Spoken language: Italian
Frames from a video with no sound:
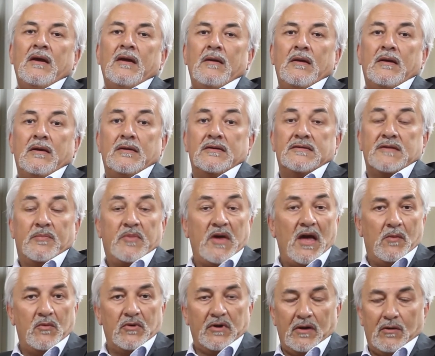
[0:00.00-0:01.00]
E
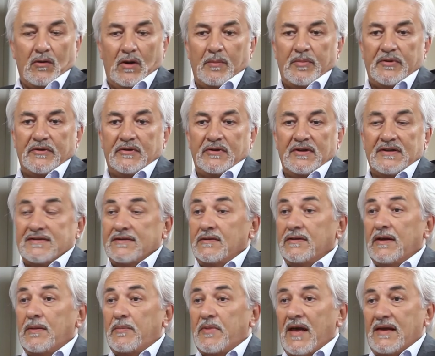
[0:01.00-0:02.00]
sappiamo che con la
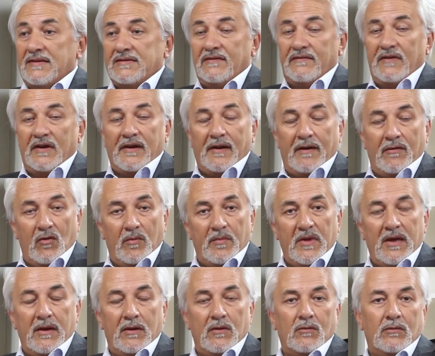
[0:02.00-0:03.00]
pedonalizzazione della piazza
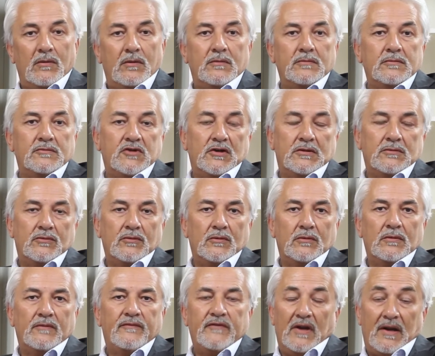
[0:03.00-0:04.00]
meno,
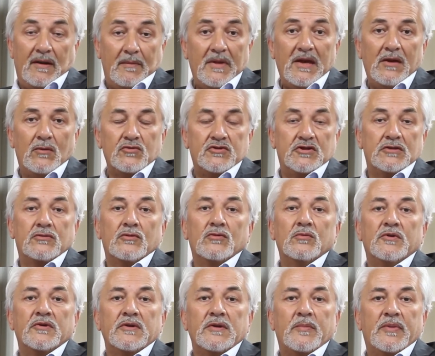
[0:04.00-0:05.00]
certo, verrà meno un certo
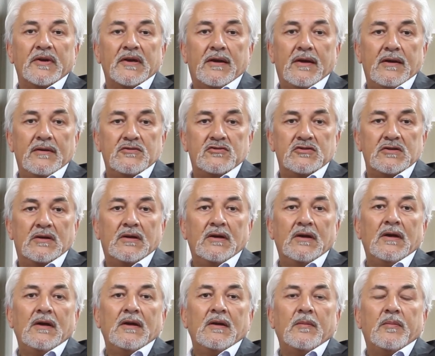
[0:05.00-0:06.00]
numero di parcheggi
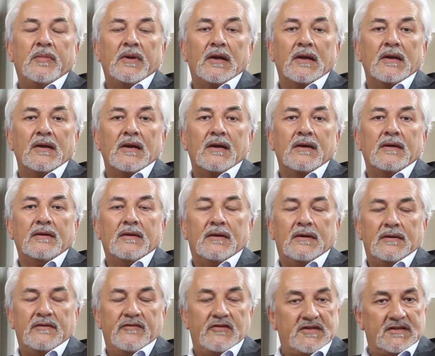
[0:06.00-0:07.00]
per la,
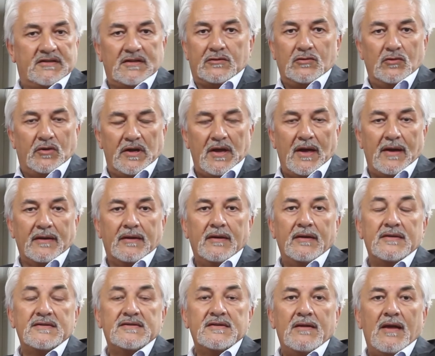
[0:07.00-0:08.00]
la, i visitatori e
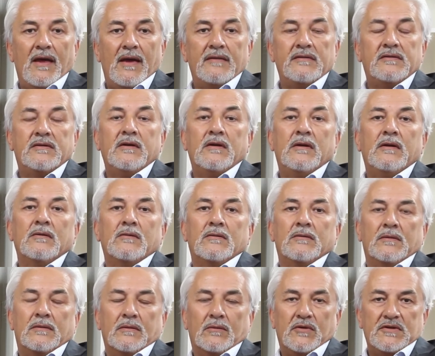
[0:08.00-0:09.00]
anche i residenti,
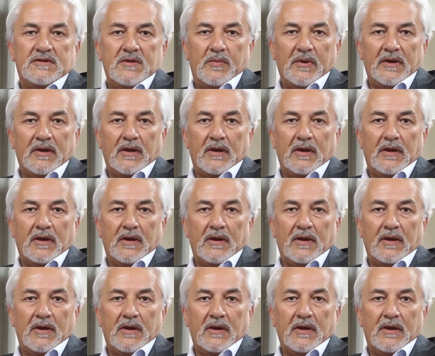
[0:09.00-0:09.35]
questi,